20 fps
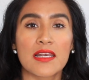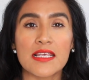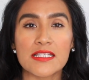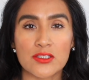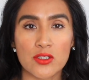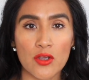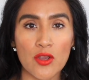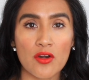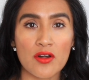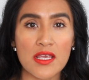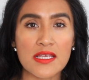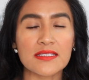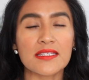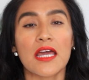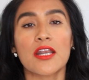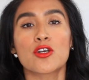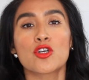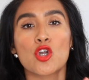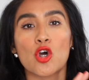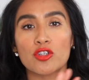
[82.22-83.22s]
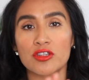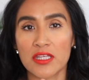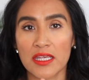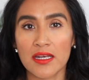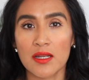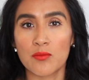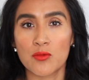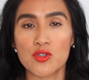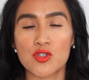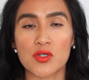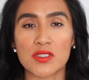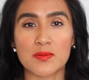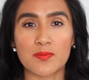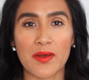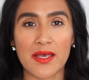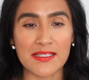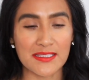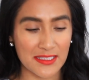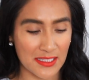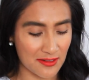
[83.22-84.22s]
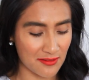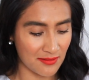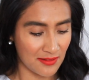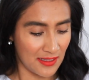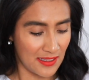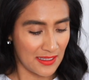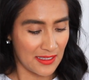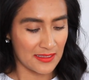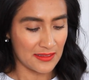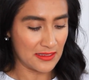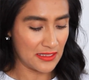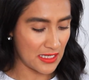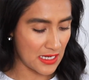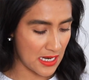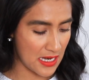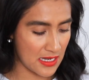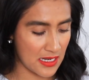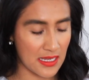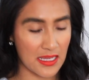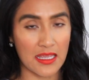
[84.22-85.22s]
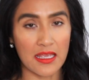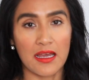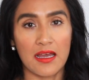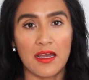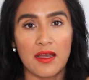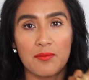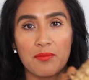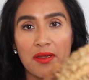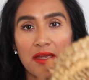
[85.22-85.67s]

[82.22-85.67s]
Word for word: Les soy honesta, no tiene mucho espacio. Tiene, a ah,